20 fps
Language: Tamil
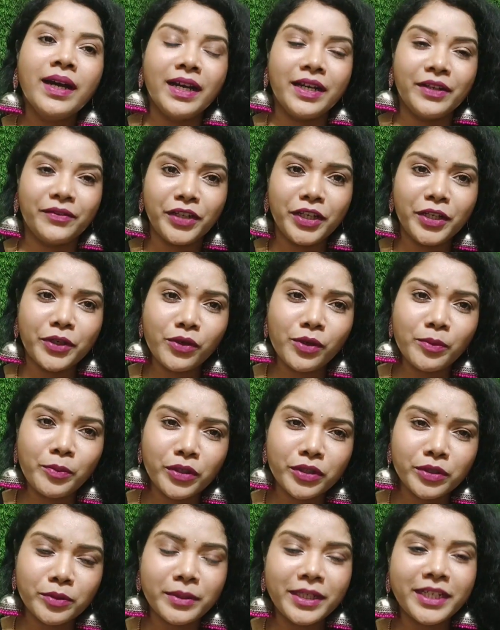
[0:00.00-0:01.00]
அண்ட் வீடியோக்குள்ளே
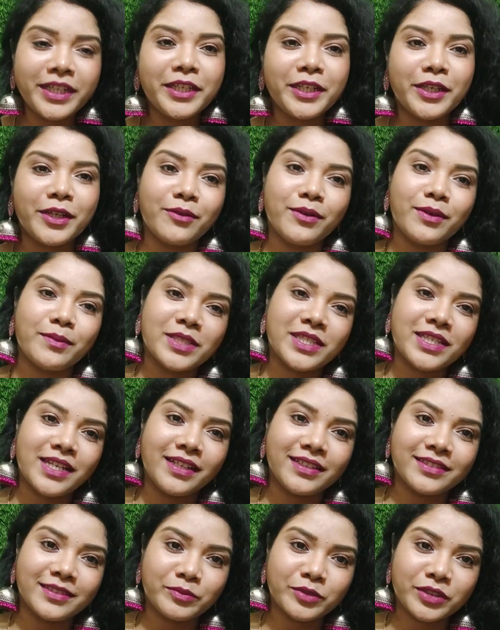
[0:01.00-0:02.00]
போகிறதுக்கு முன்னாடி நீங்கள் நம்ம
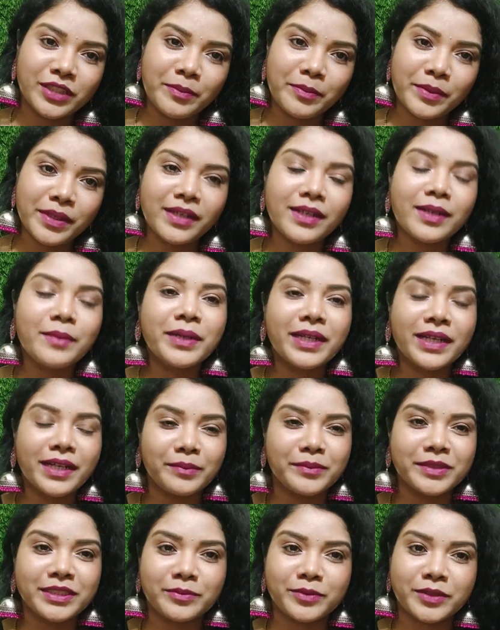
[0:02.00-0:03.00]
சேனல் சப்ஸ்கிரைப் பண்ணலாம்
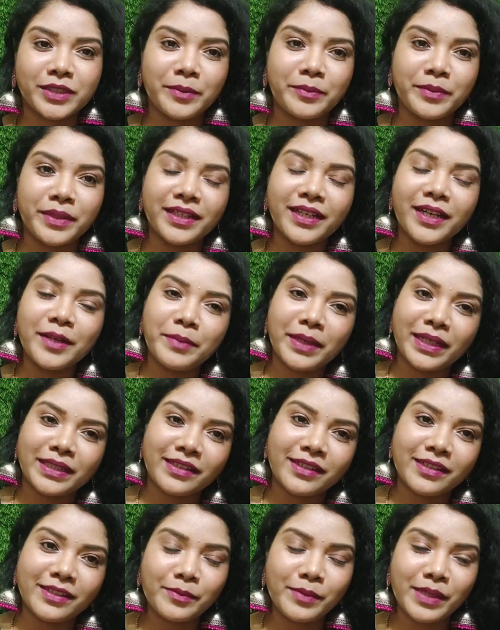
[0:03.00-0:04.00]
மறக்காமல் சப்ஸ்கிரைப் பண்ணுங்க அண்ட்
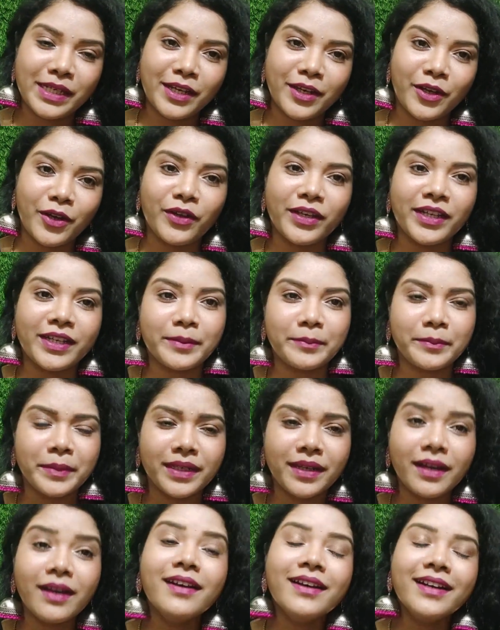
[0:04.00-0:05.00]
பக்கத்தில் இருக்க பெல் ஐக்கானே கிளிக்
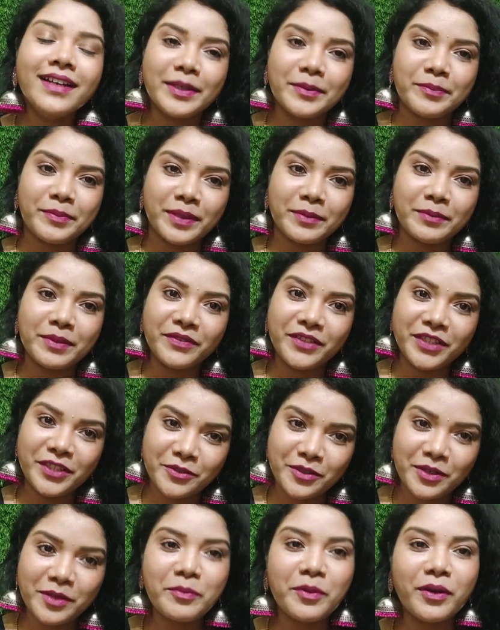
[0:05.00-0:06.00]
பண்ணுங்க இப்போ நம்ம
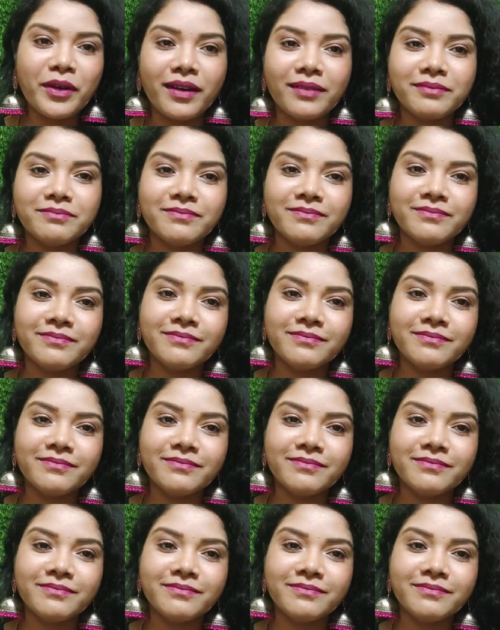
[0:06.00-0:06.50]
வீடியோக்குள்ளே போகலாம்